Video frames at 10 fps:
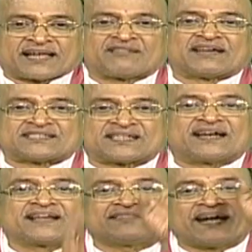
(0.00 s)

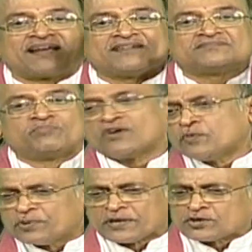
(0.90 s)
నెరవేర్చడానికి తేడా మనం
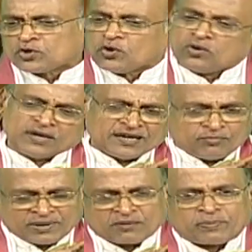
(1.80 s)
ఇప్పుడు ఇంట్లో
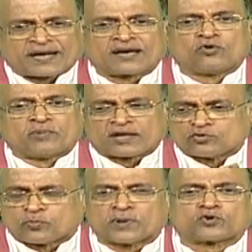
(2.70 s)
మన పక్కలు మన
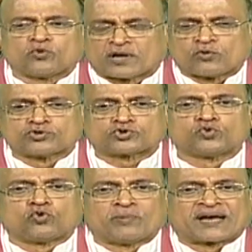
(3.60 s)
దుప్పట్లు మన
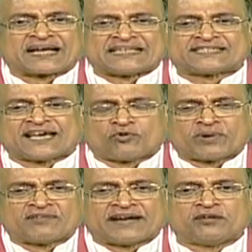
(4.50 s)
వస్తువులు మన కంచాలు
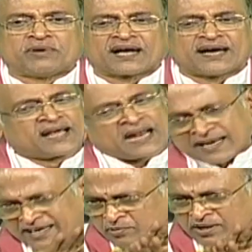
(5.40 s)
మన వెండి బంగారాలు
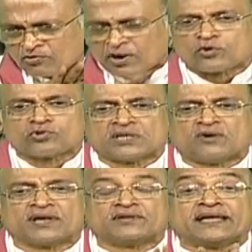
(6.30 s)
అన్నీ మనం
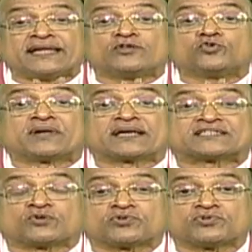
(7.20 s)
వాడుకుందామండి దేని ఎందు మనకి
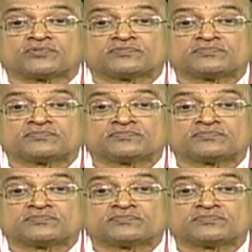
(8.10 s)
ఇష్టం వద్దు